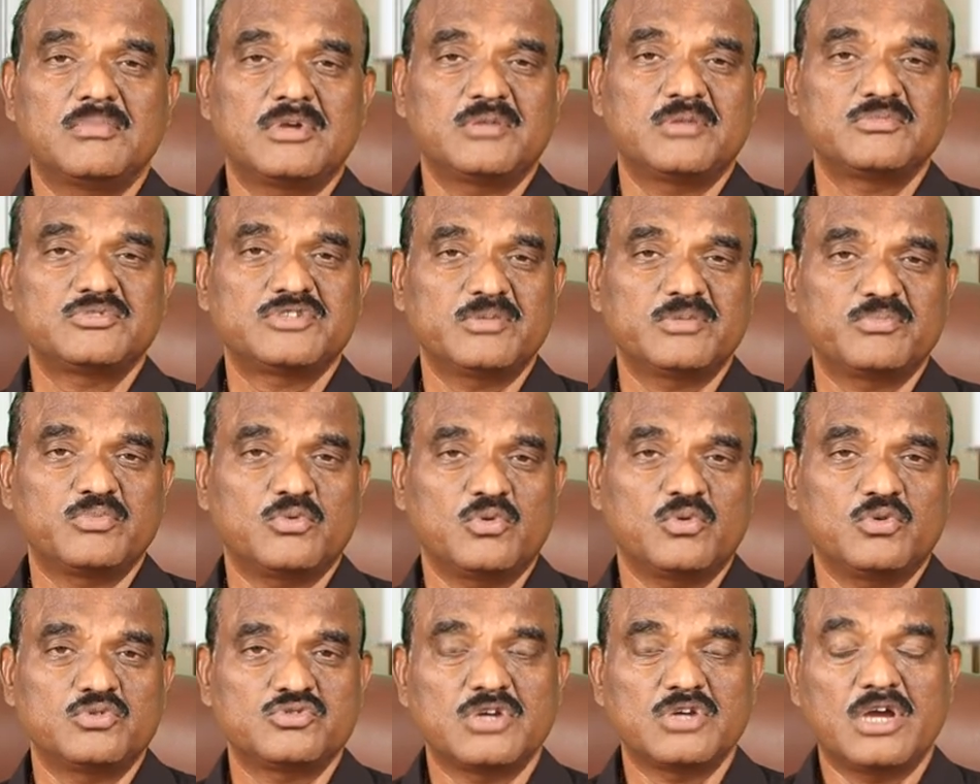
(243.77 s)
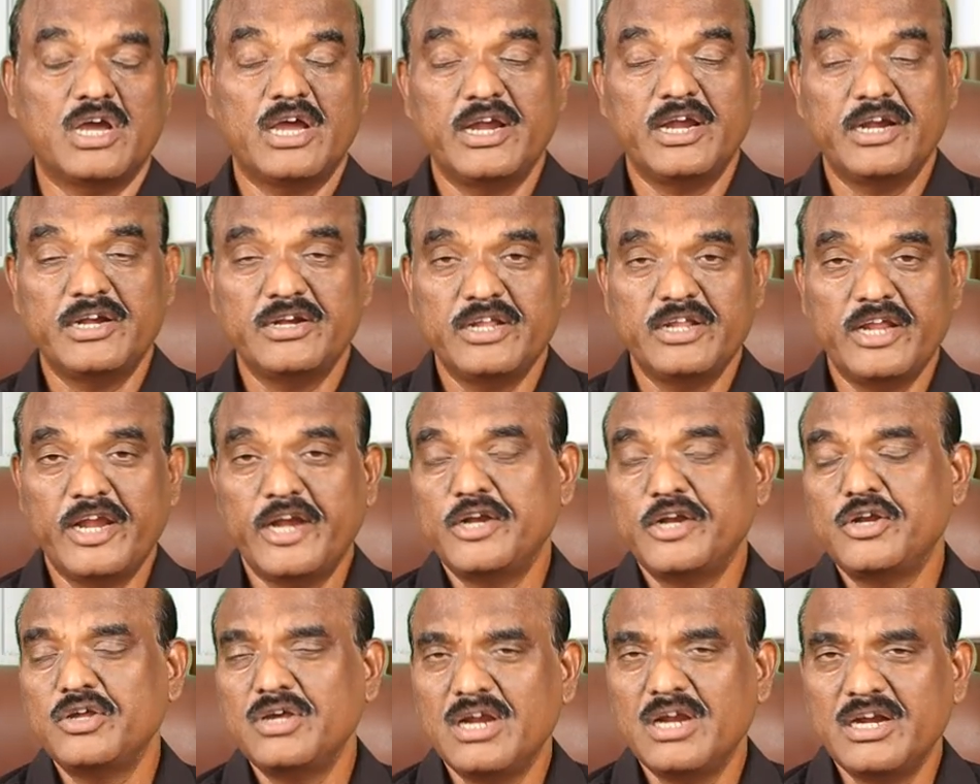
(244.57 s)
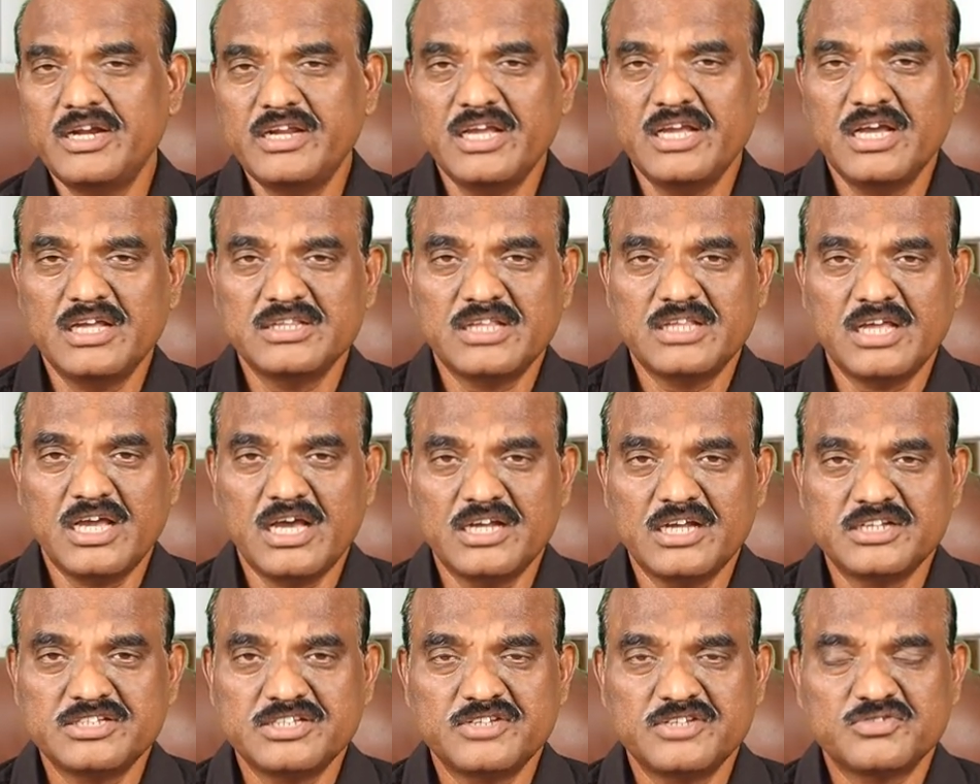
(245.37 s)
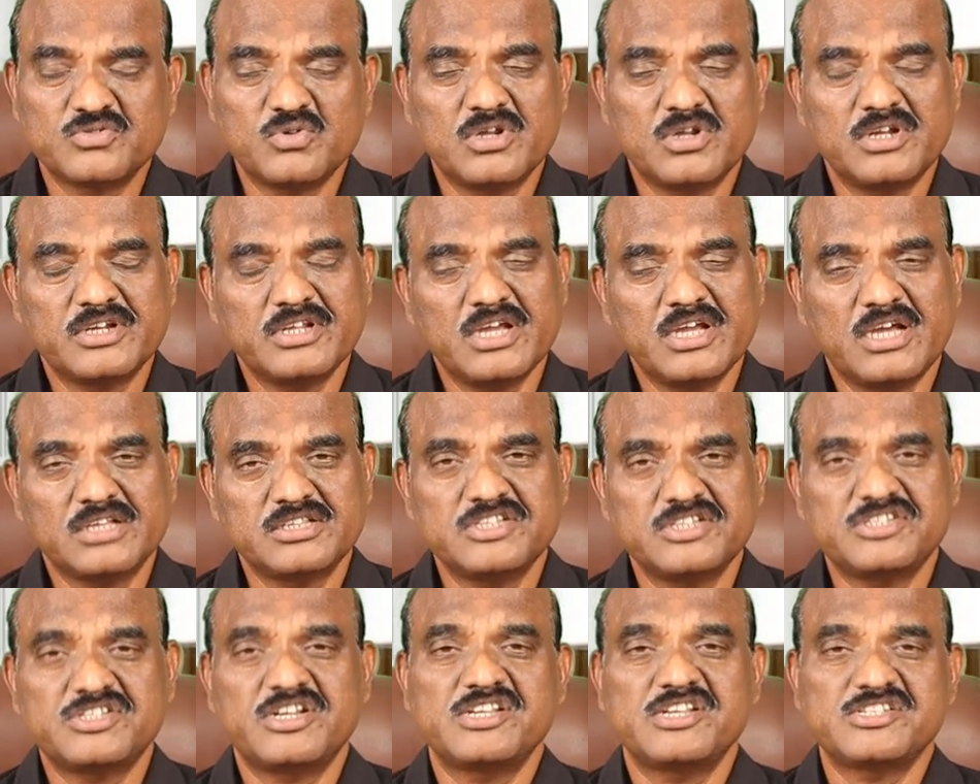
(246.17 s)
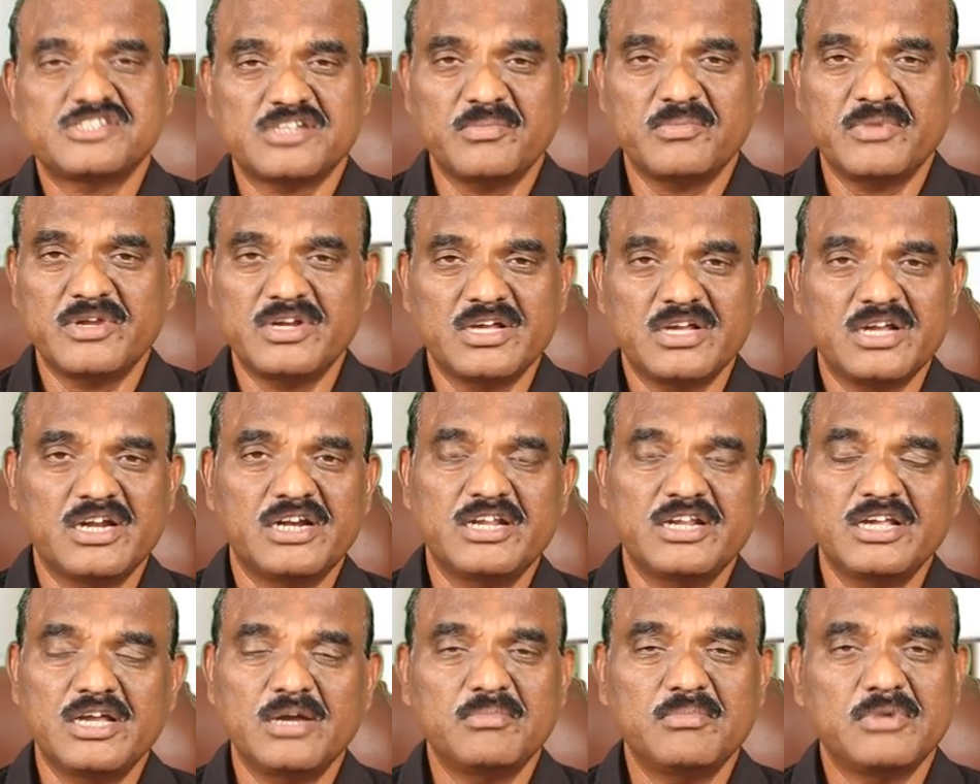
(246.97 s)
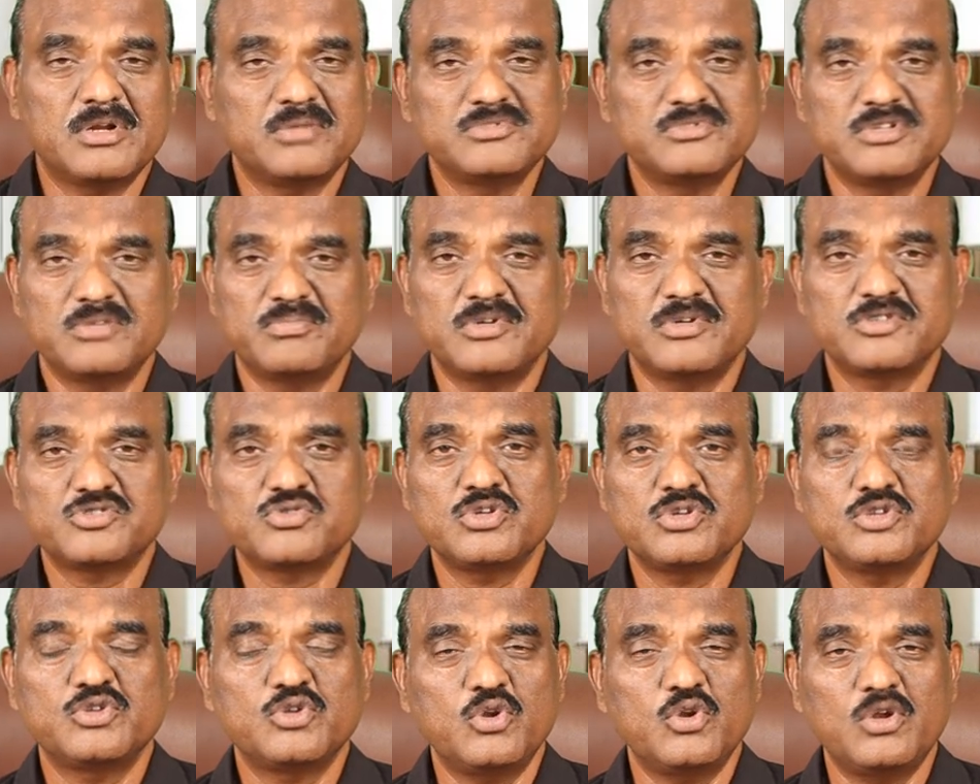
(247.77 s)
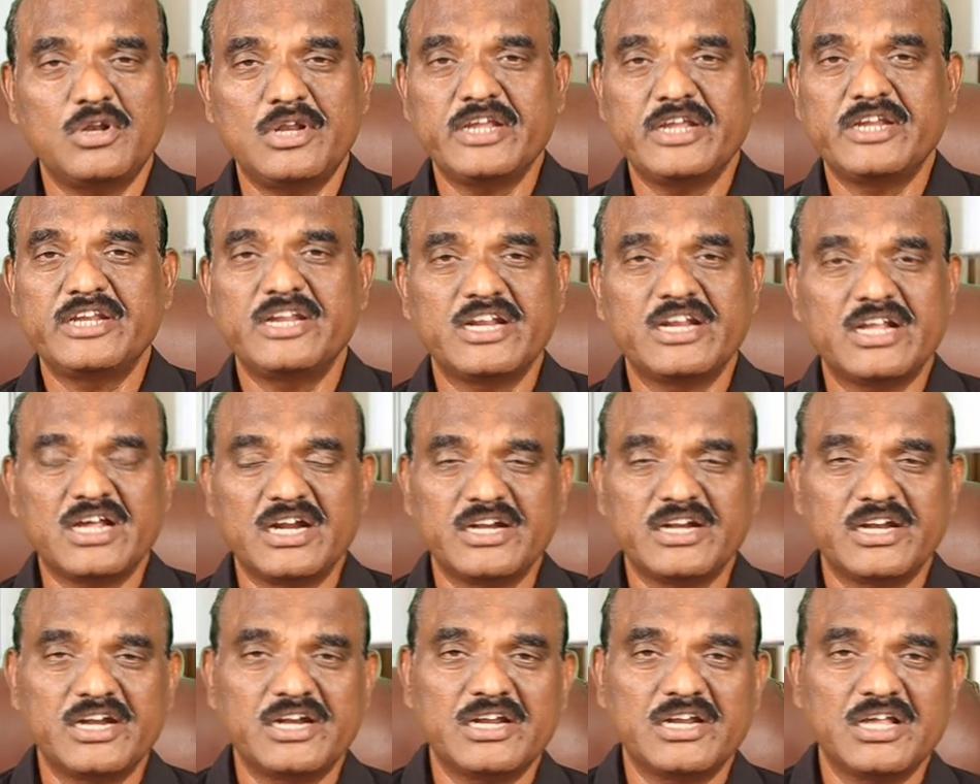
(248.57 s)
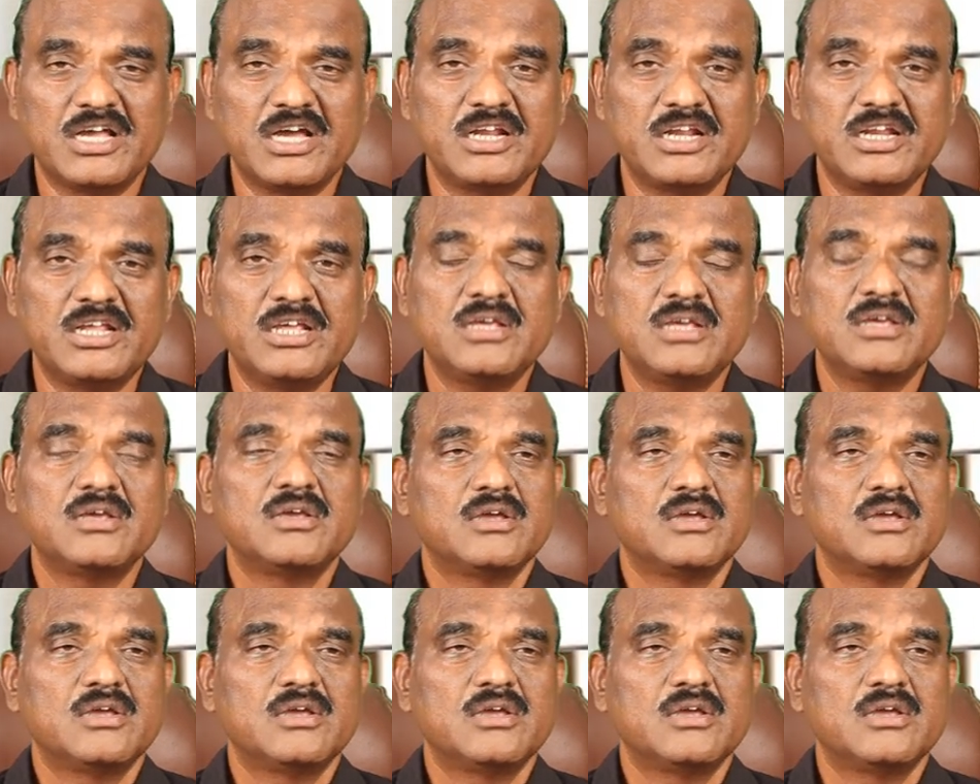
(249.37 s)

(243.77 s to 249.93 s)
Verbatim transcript: మనం చెప్పుకోవచ్చు అండ్ ఎండు గడ్డిగా తయారు చేసుకోవడానికి అతిశ్రేష్టమైన గడ్డిగా మనం చెప్పచ్చు ఇందులో లిగ్నిన్ కంటెంట్ కానీ